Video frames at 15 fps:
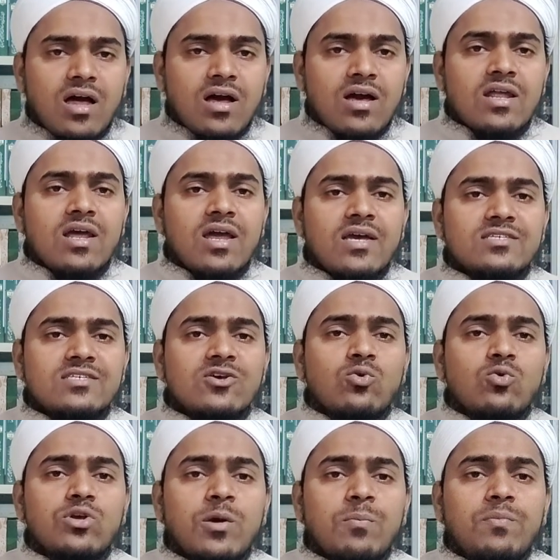अगर ऐसे
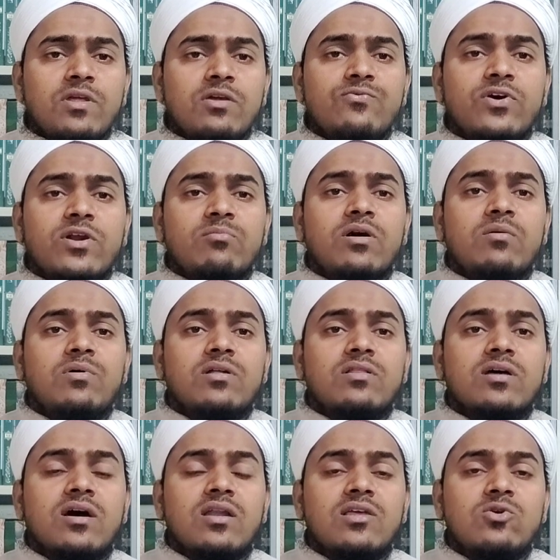कोई अपनी फर्मा
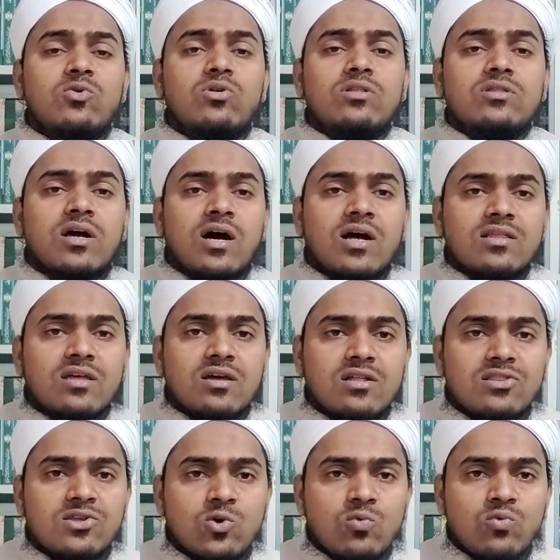बरदारी और इतात
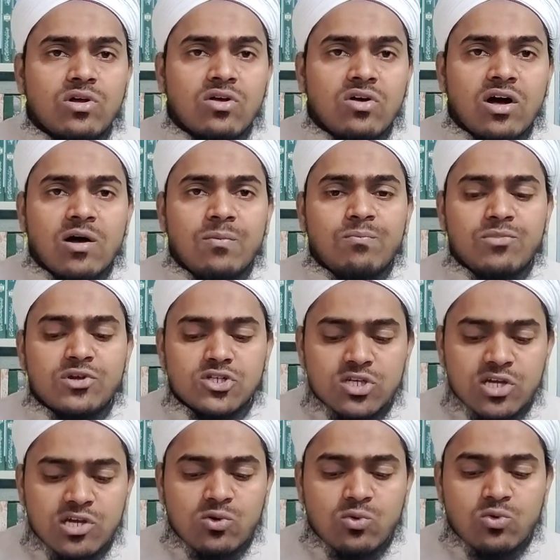करते हुए ख्वाब में
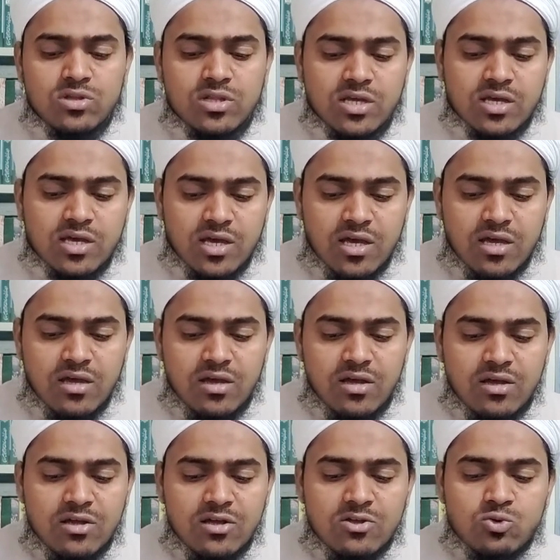शेर को देखे
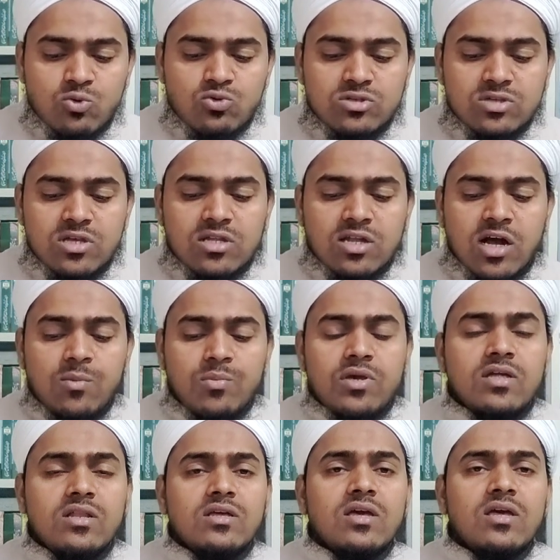तो उसकी
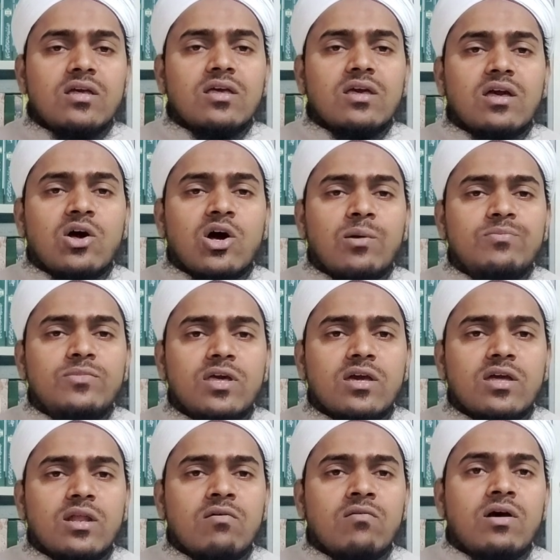ताबीर ये कि ख्वाब
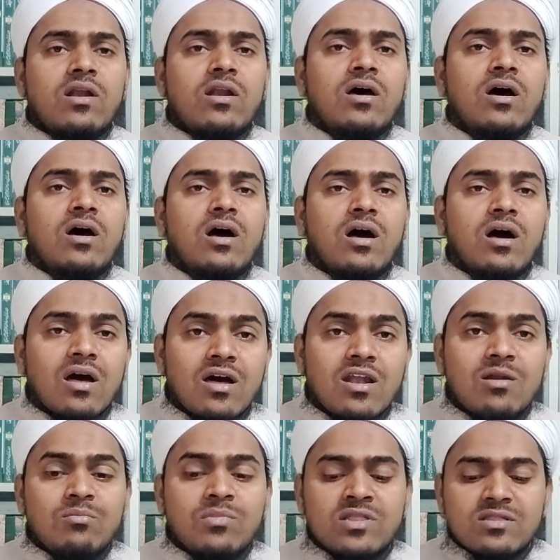देखने वाला
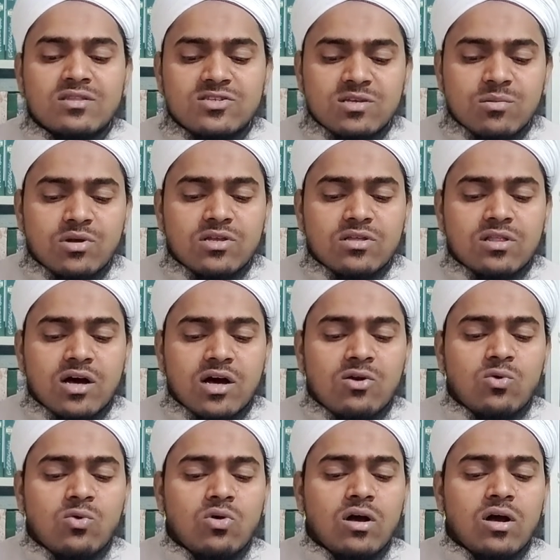अक्लमंद समझदार
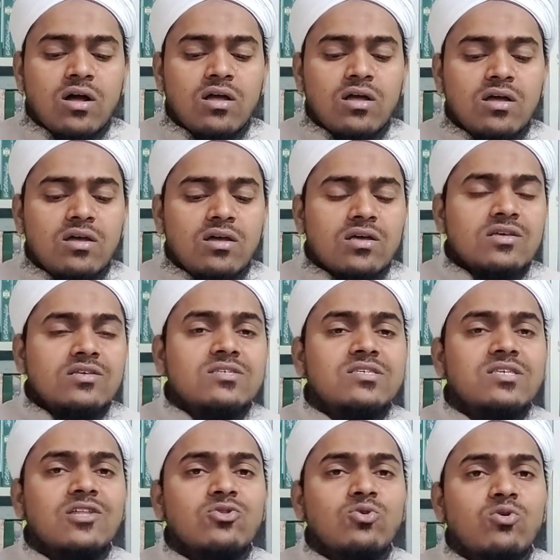होगा
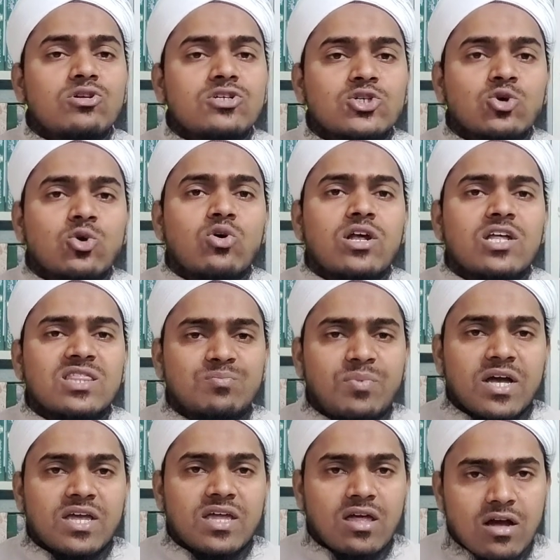इज्जत और शोहरत
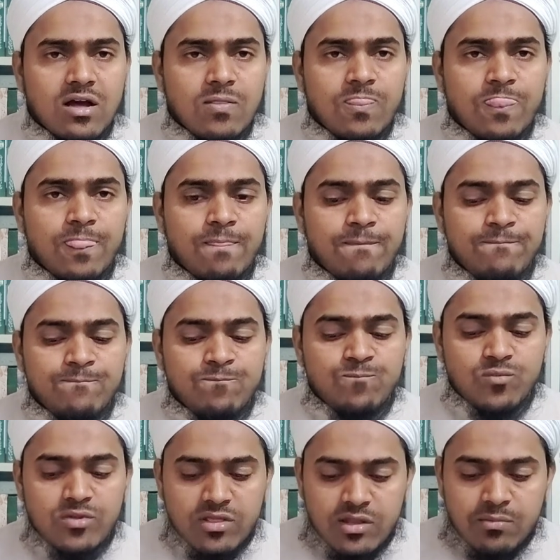पाएगा
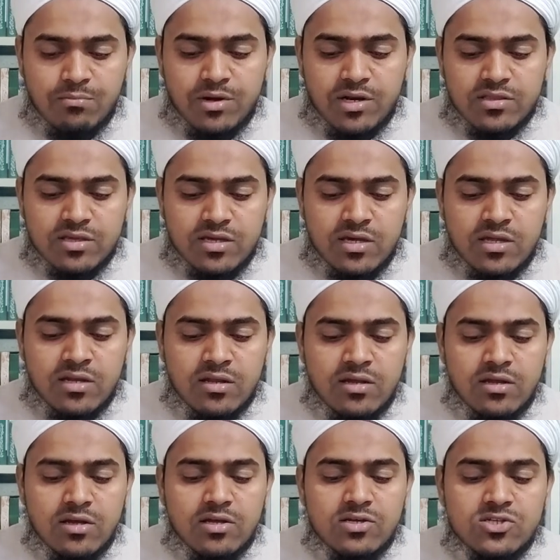नंबर तीन
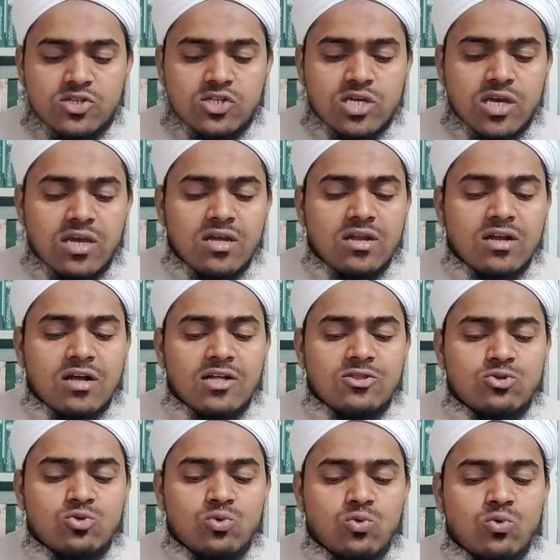शेर का
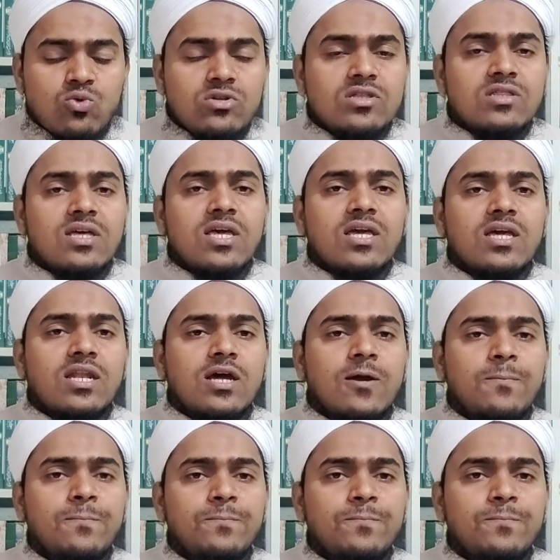दूध देखना